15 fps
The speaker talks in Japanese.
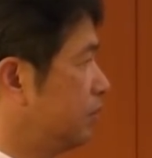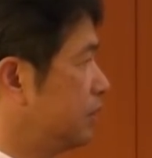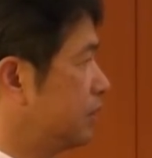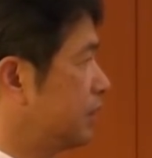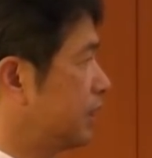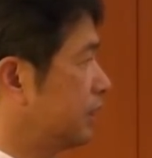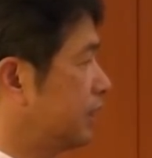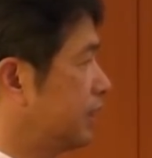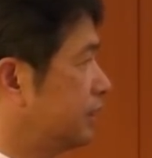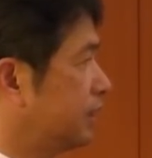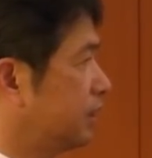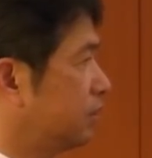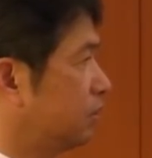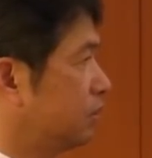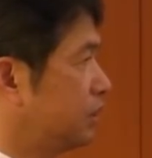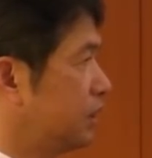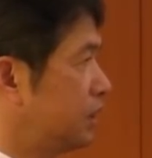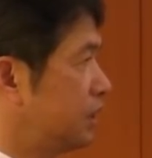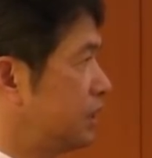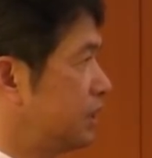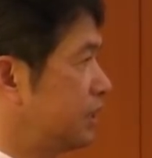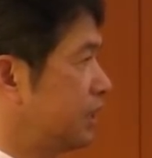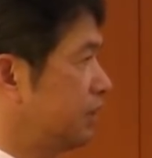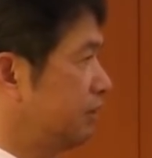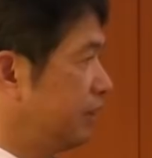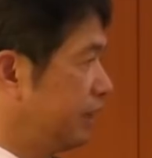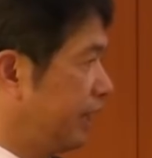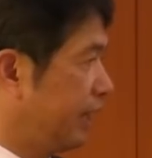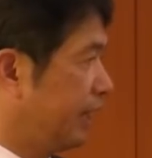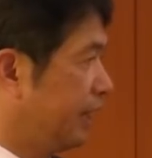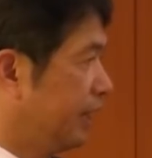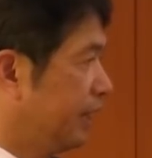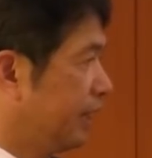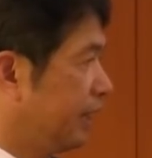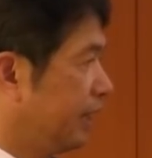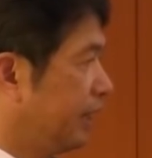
水際対策を実施した上で、